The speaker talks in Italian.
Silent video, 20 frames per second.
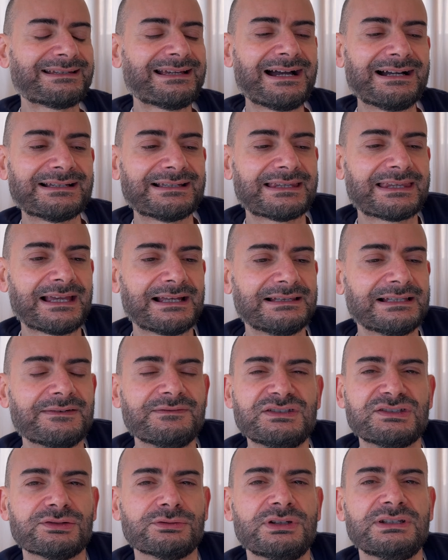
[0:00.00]
anche alla
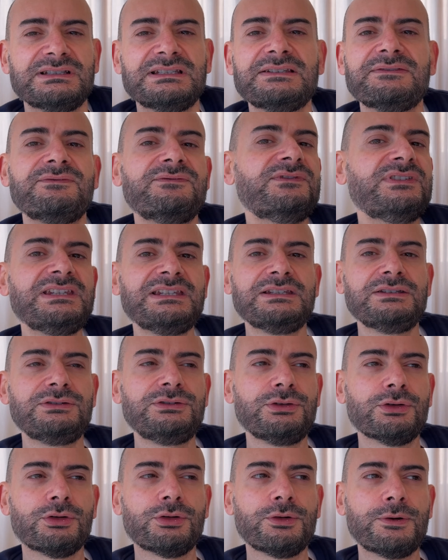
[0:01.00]
visione di
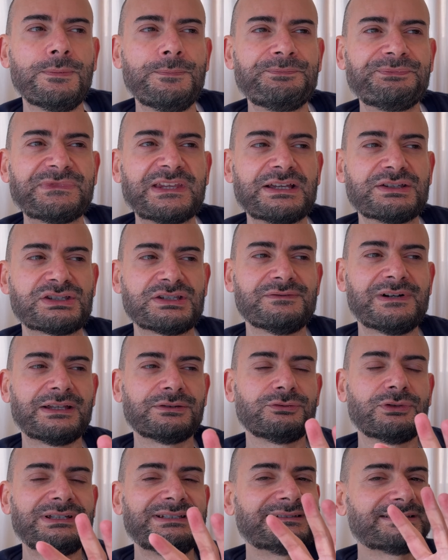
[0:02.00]
video che ci
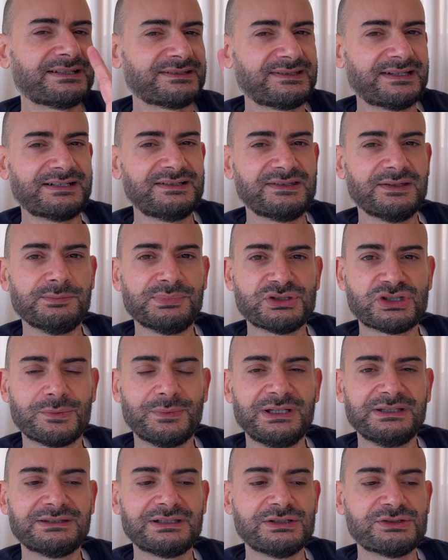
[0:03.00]
vanno a intasare
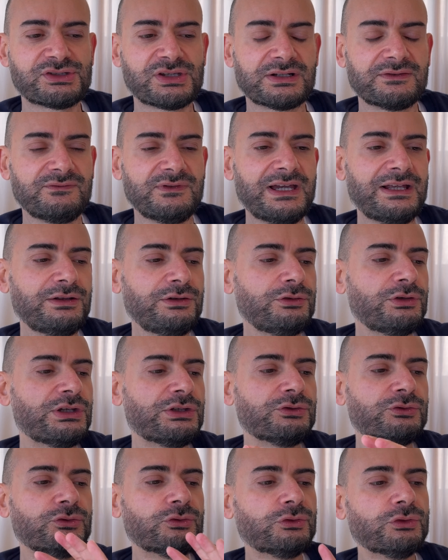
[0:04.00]
semplicemente il cervello
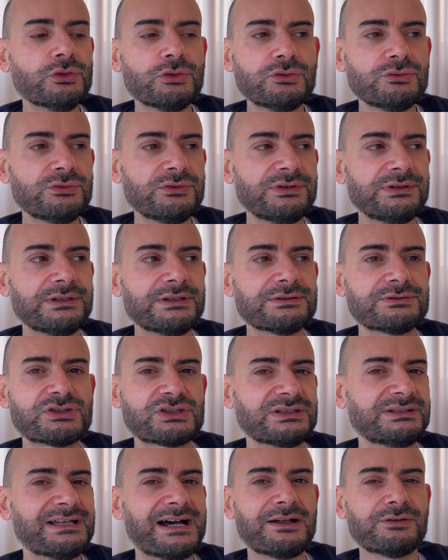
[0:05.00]
e non
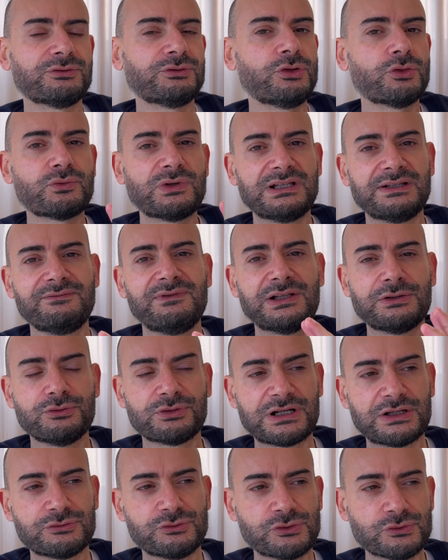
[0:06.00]
ci danno quel
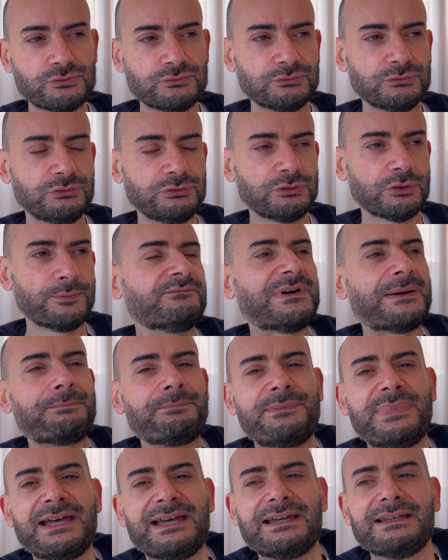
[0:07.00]
valore aggiunto. Va
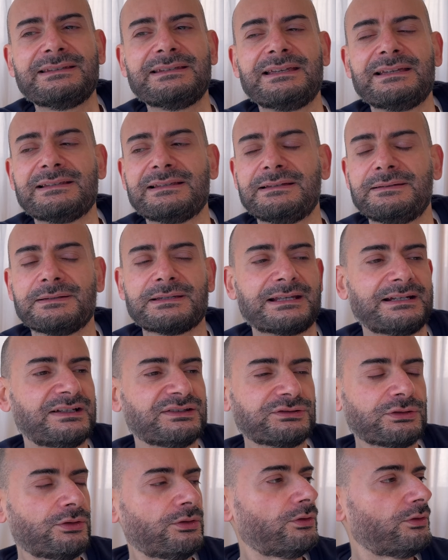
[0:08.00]
bene, che ne
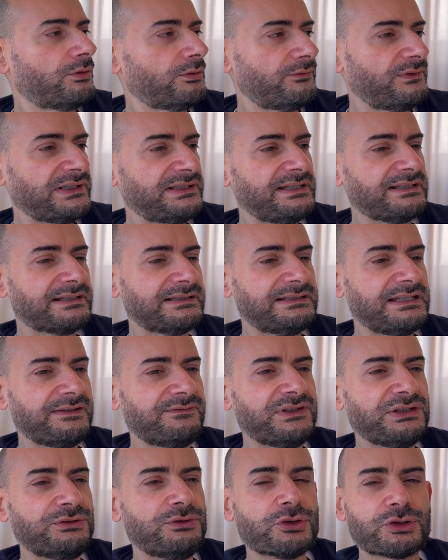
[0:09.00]
so, vedere dei
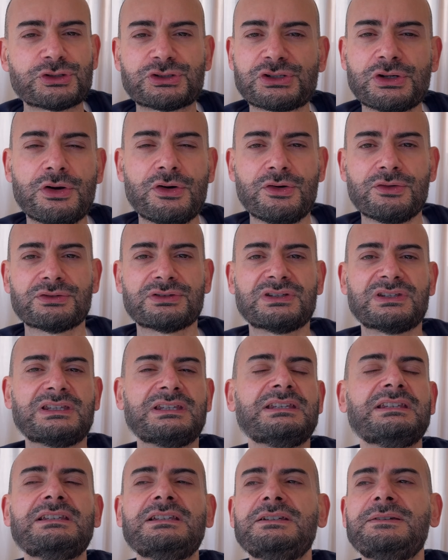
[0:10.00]
video
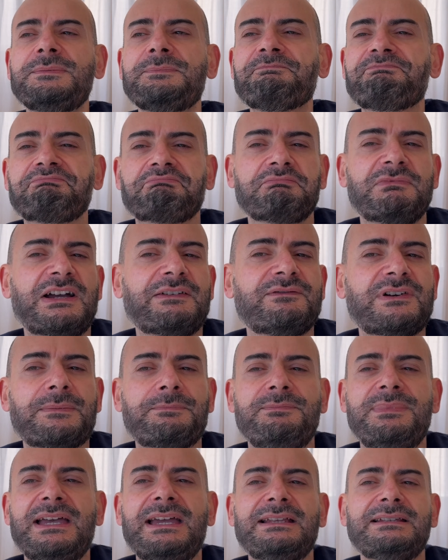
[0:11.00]
sciocchi, ma va
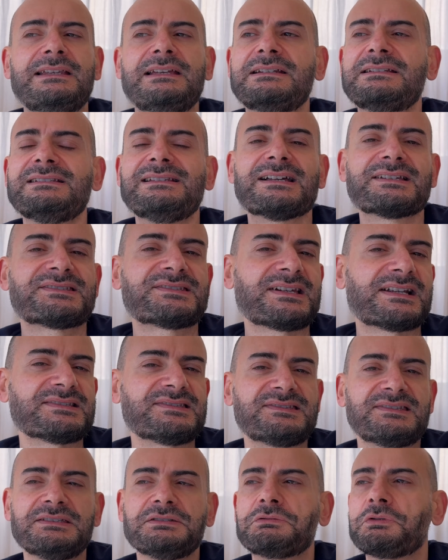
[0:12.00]
bene
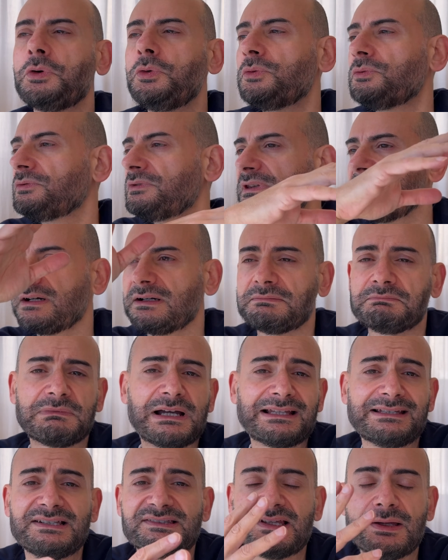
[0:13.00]
rilassarsi con
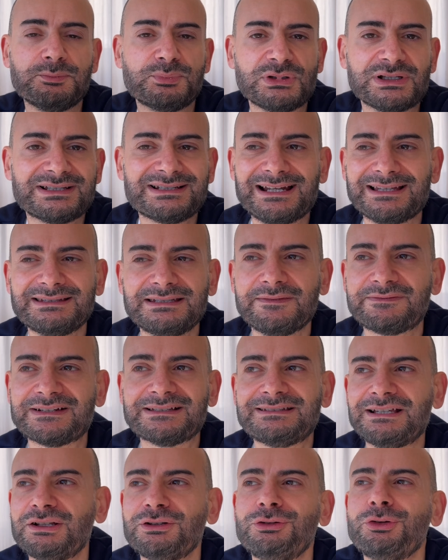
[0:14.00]
ad esempio il grande
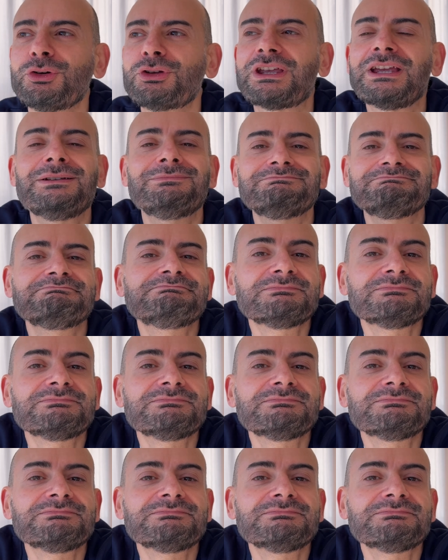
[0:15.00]
fratello che